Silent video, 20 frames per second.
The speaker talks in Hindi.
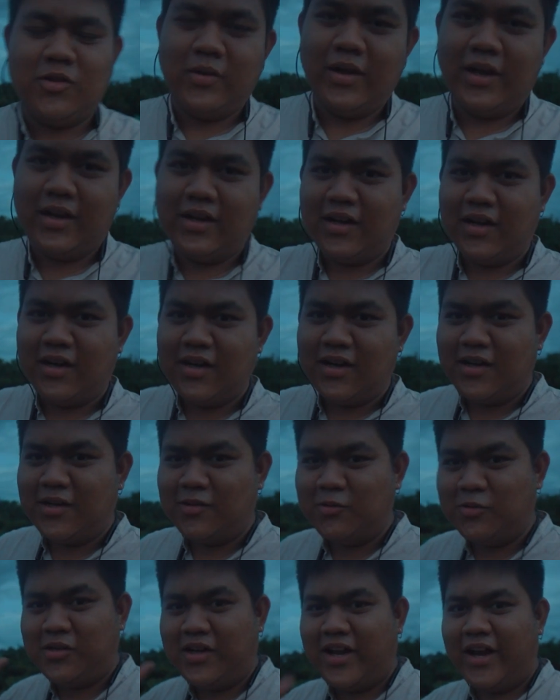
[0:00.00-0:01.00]
तो यार आ,
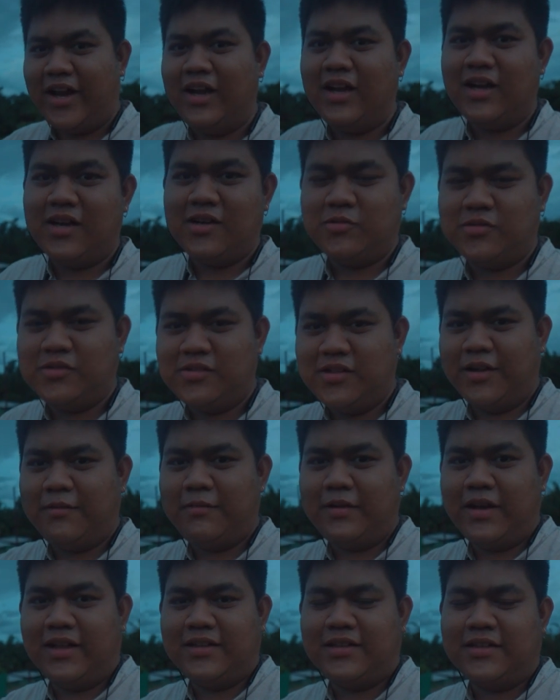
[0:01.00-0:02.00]
वो ट्रेलर उसने एक
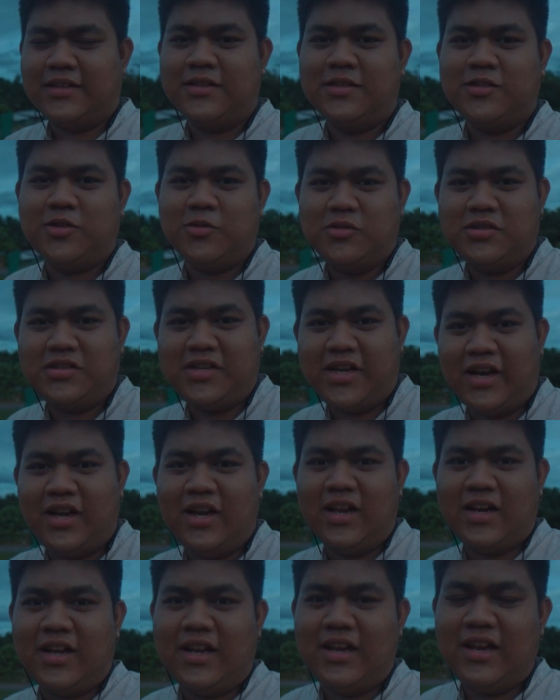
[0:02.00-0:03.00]
बनाया था तो उस
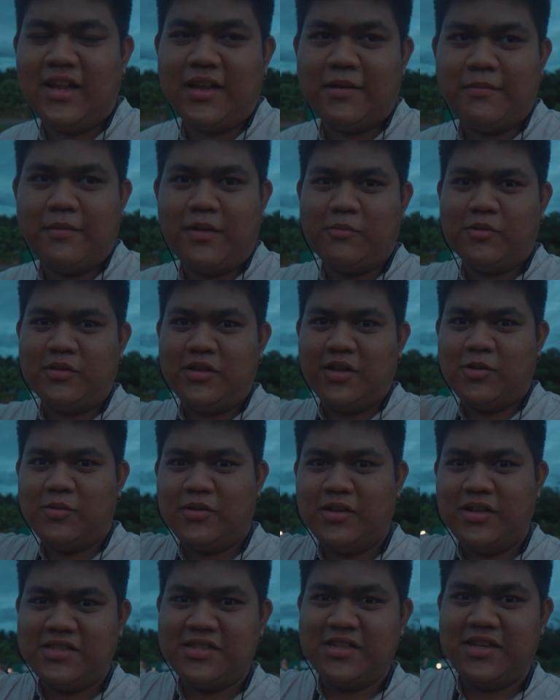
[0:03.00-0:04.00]
ट्रेलर का लिंक मैं आपको दे
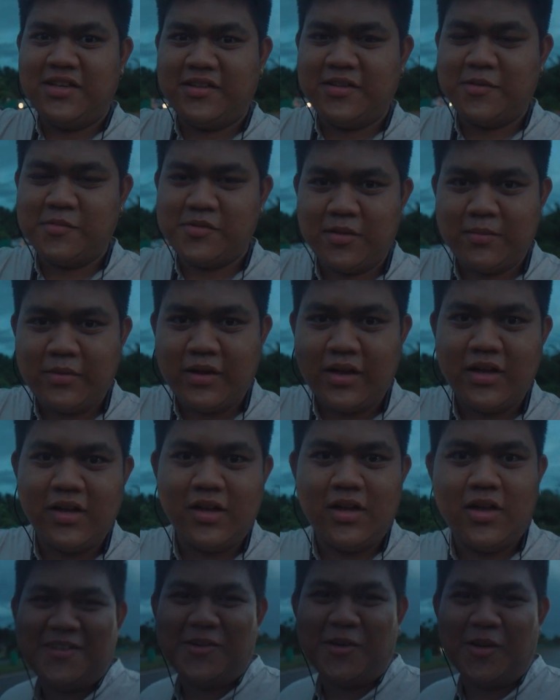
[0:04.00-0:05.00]
दूँगा नीचे डिस्क्रिप्शन में
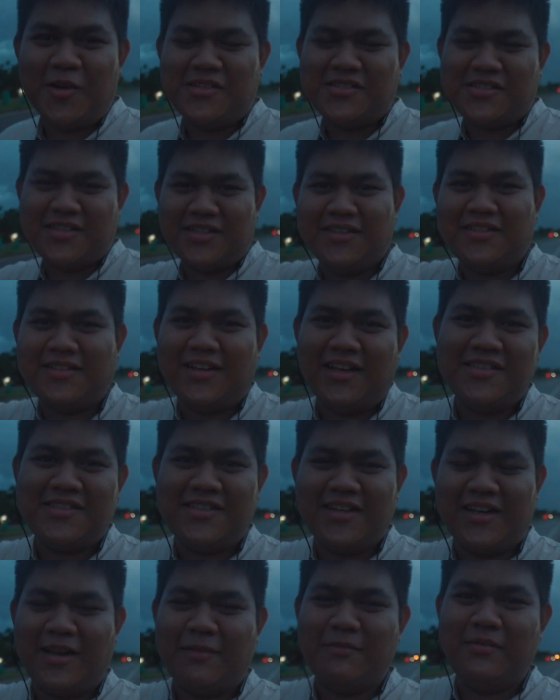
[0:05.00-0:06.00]
और इसका
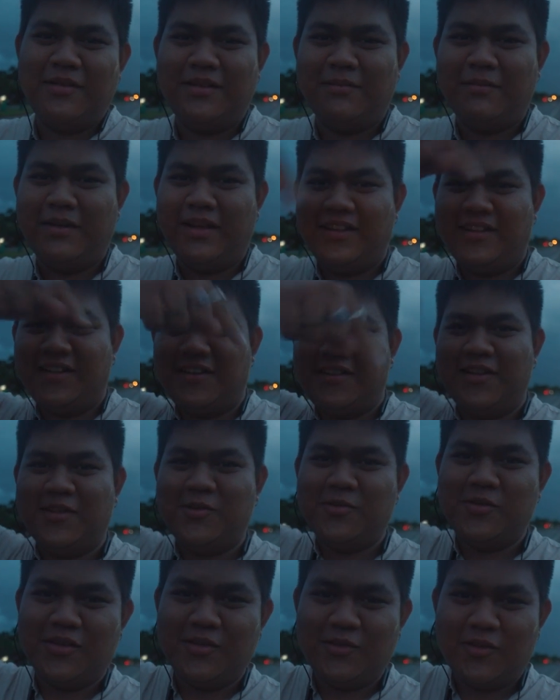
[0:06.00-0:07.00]
इंस्टाग्राम भी मैं इधर दे
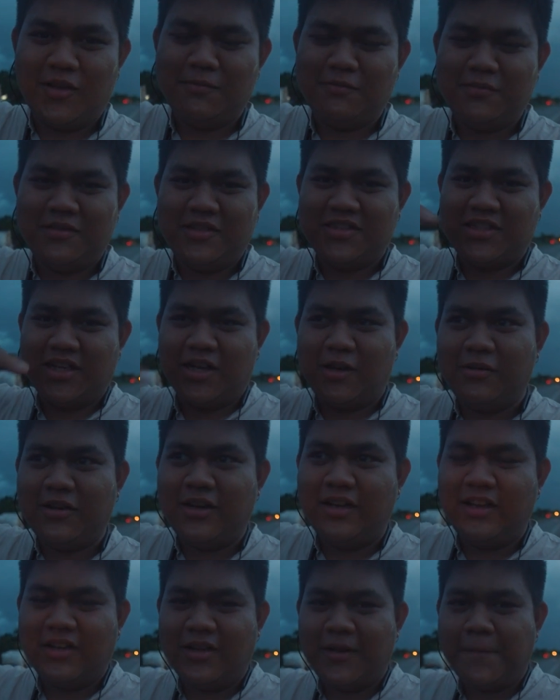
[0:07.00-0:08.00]
दूँगा तो आप चेकआउट
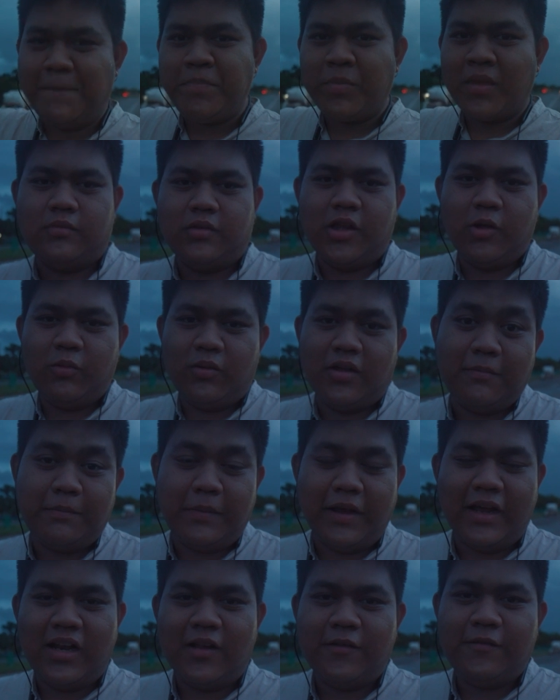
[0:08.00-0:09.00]
कर लेना क्योंकि ये
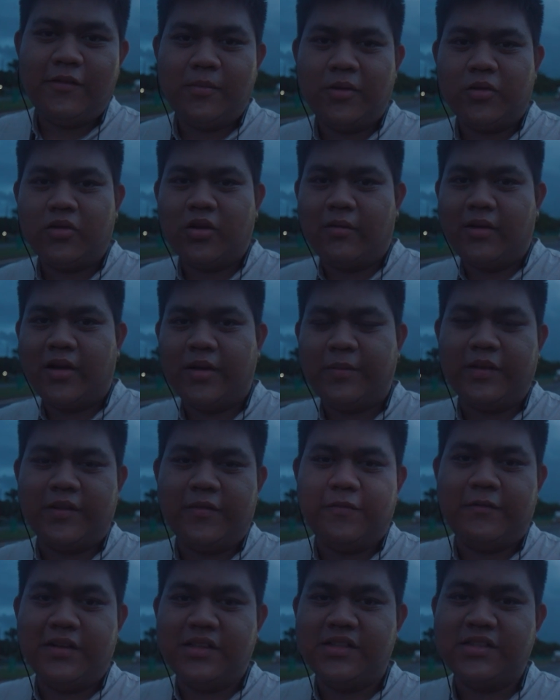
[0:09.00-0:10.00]
पहला फिल्म है तो हमारे
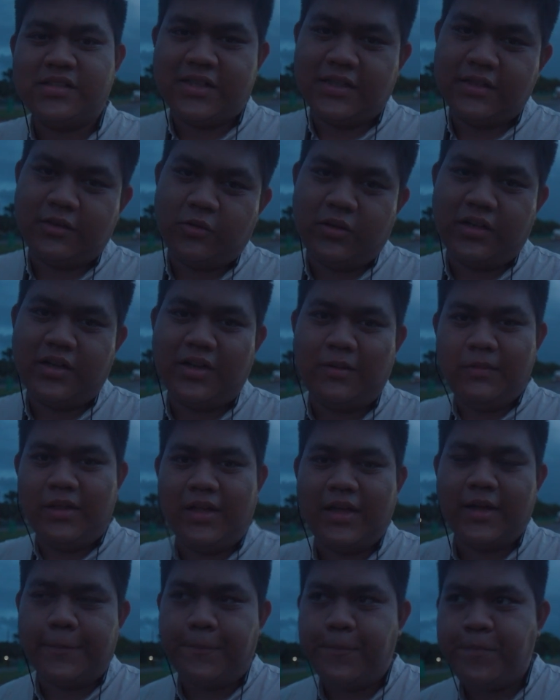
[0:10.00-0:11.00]
पास फंड्स की थोड़ी
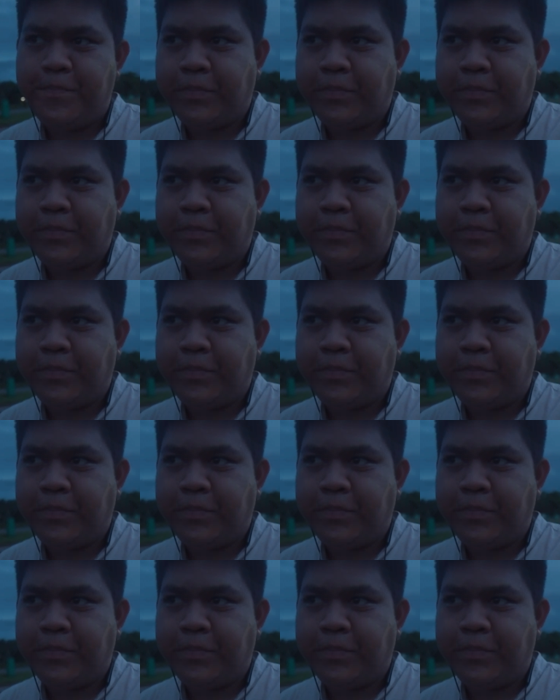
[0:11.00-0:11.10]
कमी है